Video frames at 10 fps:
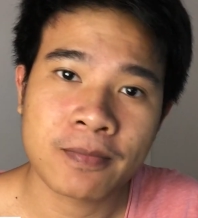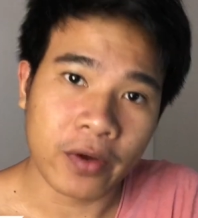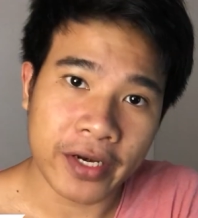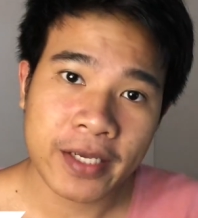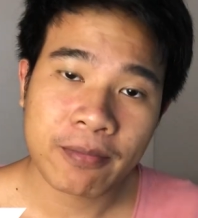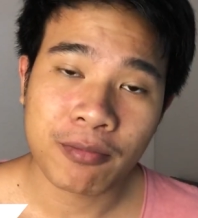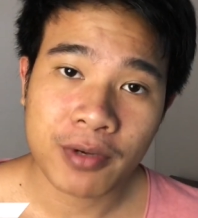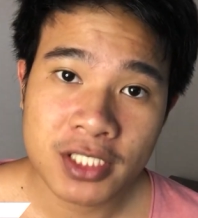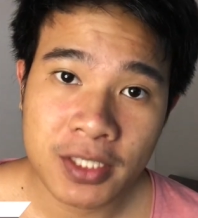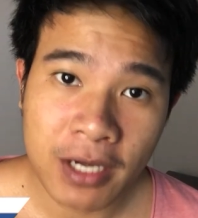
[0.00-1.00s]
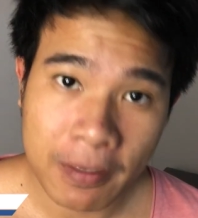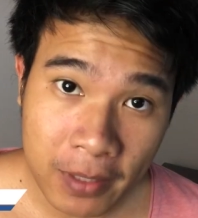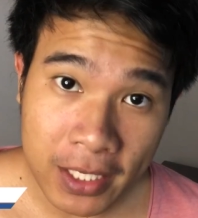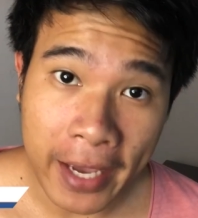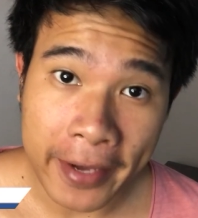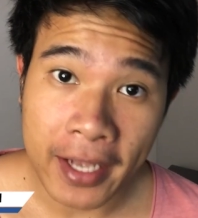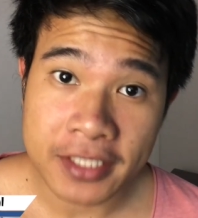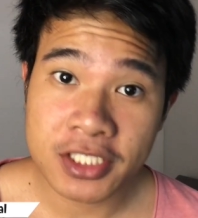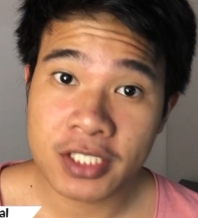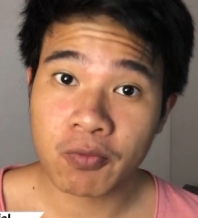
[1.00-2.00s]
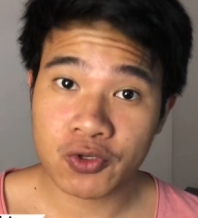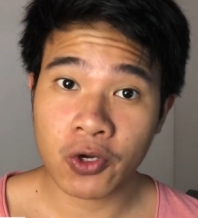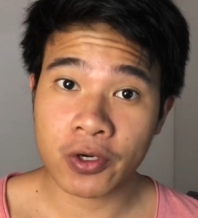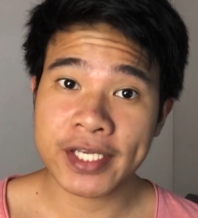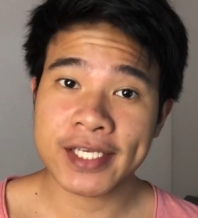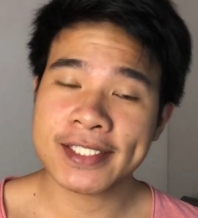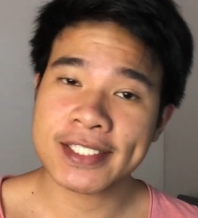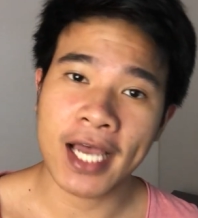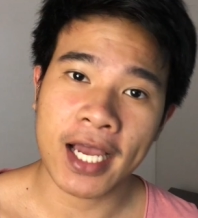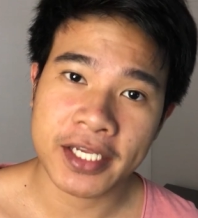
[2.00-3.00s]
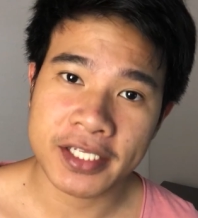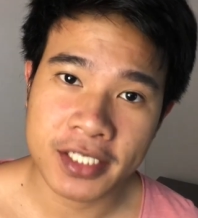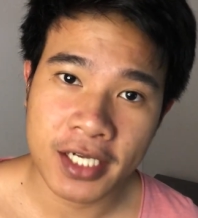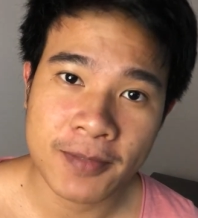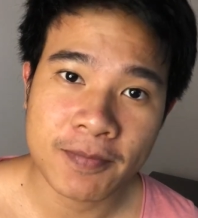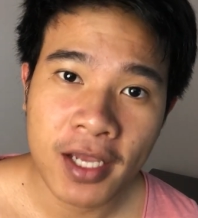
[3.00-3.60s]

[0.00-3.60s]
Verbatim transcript: วันนี้ผมก็จะมาประกาศรายชื่อผู้โชคดีจากกิจกรรม